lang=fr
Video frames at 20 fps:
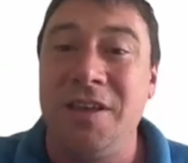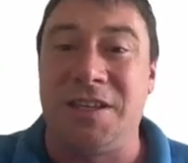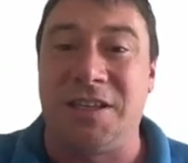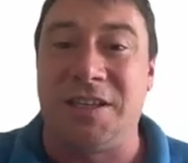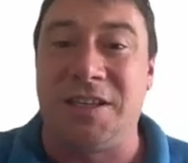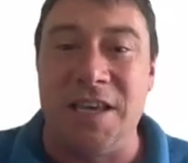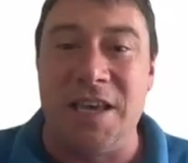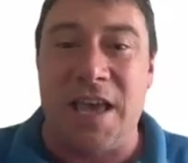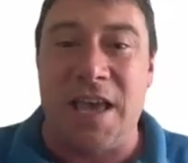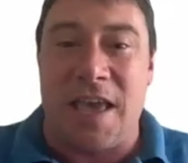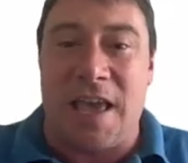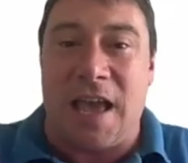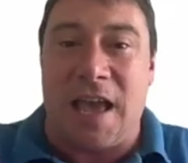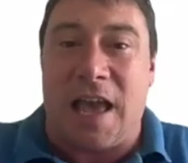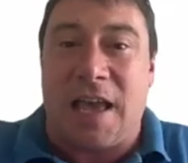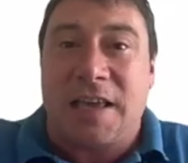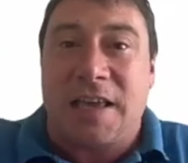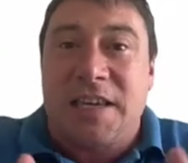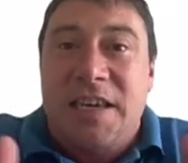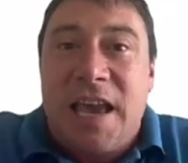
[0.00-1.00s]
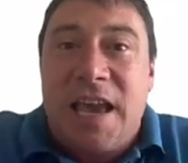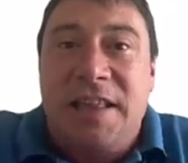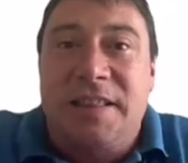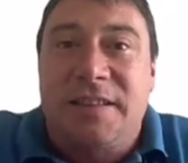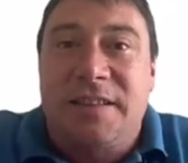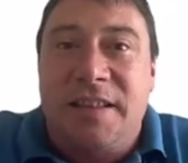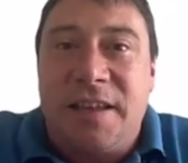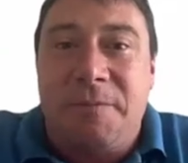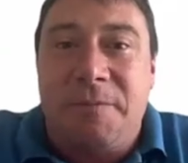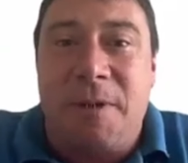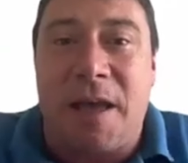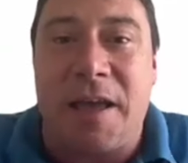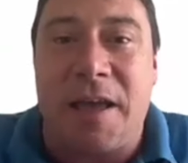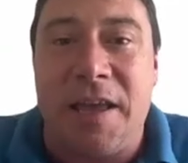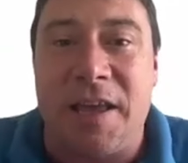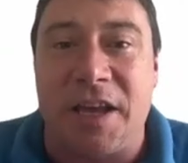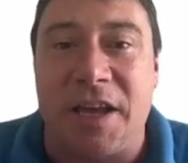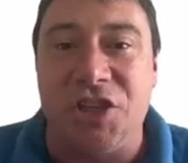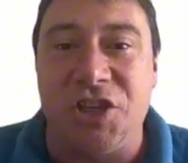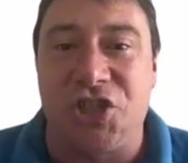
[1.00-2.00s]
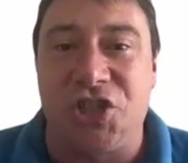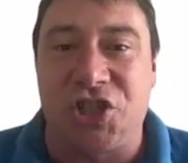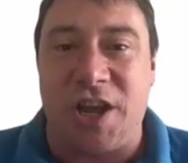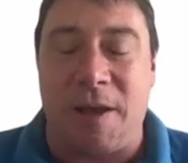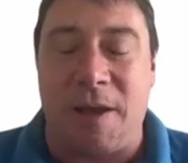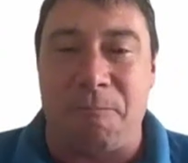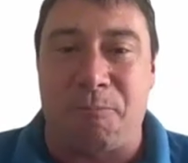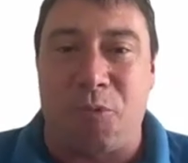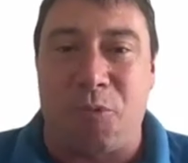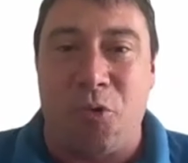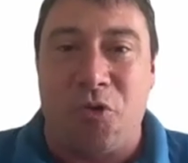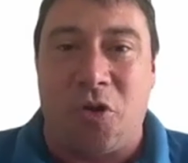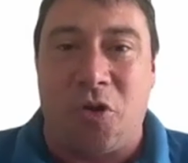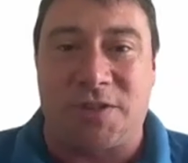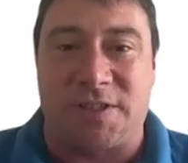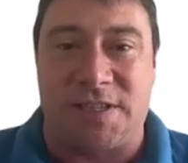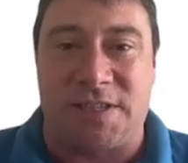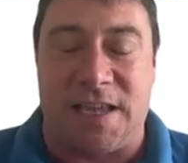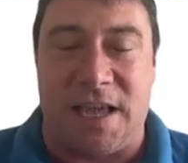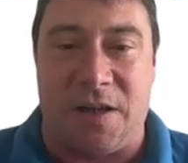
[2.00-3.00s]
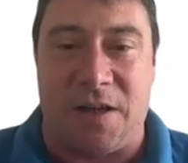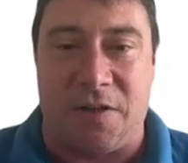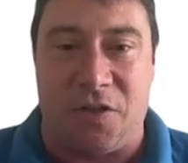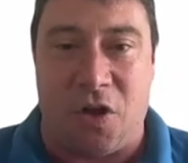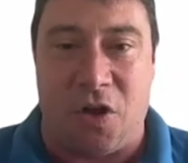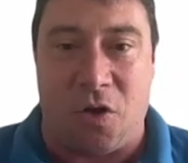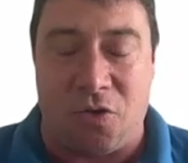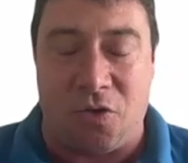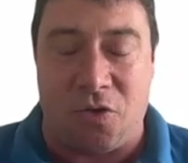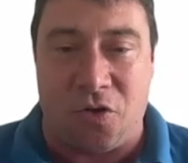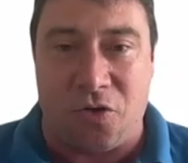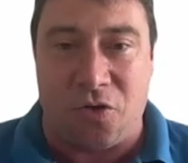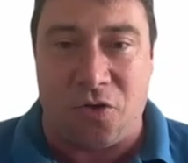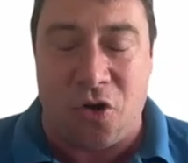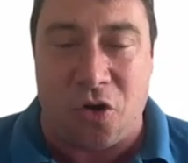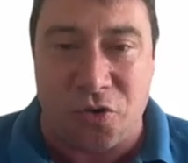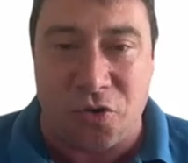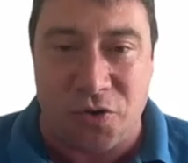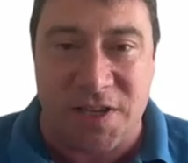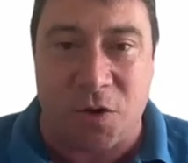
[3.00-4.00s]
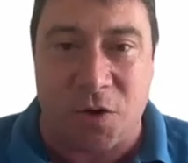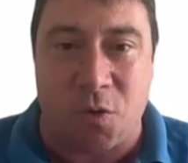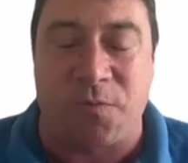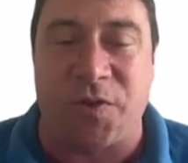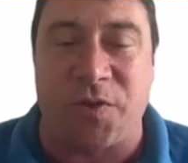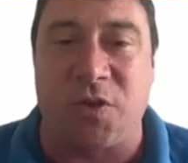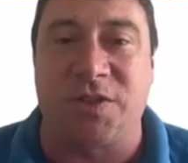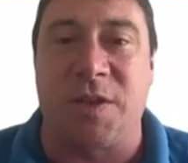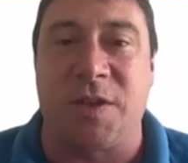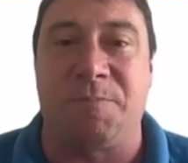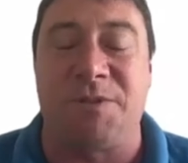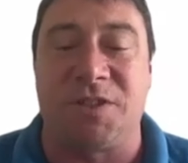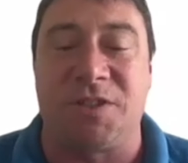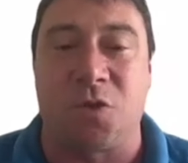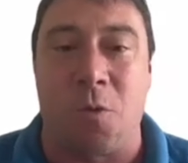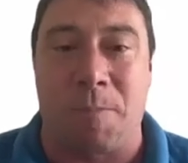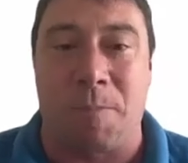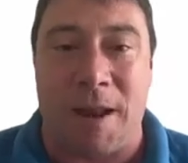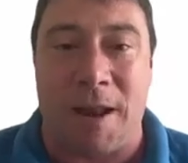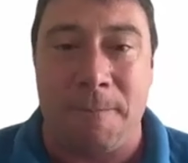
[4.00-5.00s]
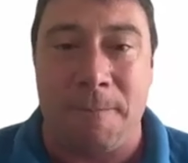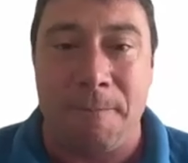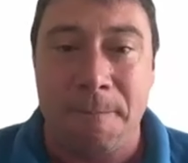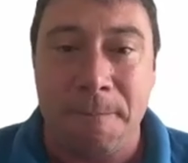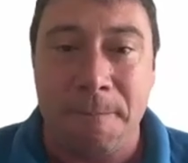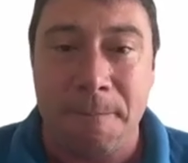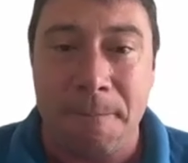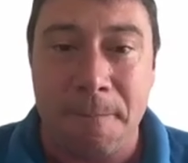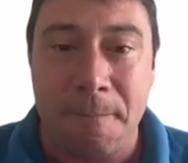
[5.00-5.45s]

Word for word: qui, est, euh, qui a été ben, érigée un peu dans ces, euh, lors, de ces conférences épiscopales